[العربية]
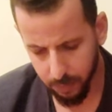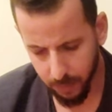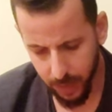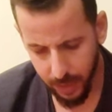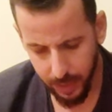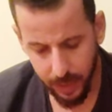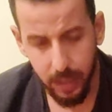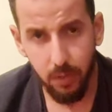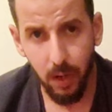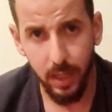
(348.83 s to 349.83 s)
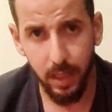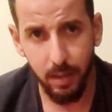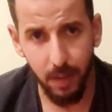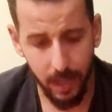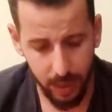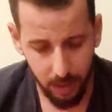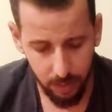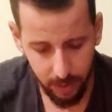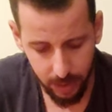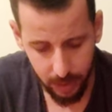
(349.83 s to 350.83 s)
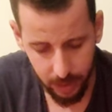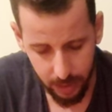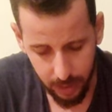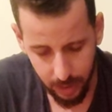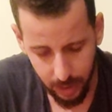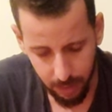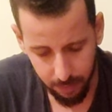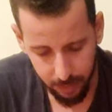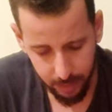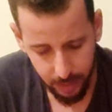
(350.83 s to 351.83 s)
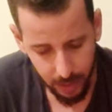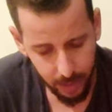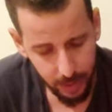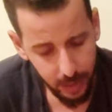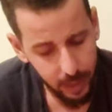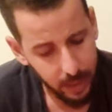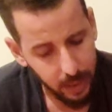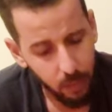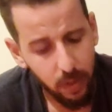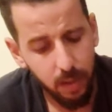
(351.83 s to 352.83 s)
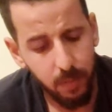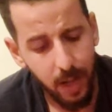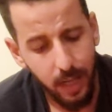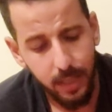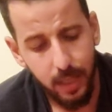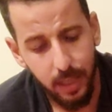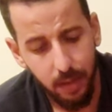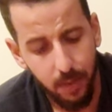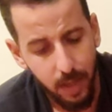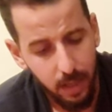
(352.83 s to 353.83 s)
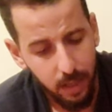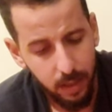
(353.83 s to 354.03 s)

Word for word: فانا خديت واحد الماركه اخرى ديال الافانتي اه هي اللي كنت كنوكل بها اصلا قبل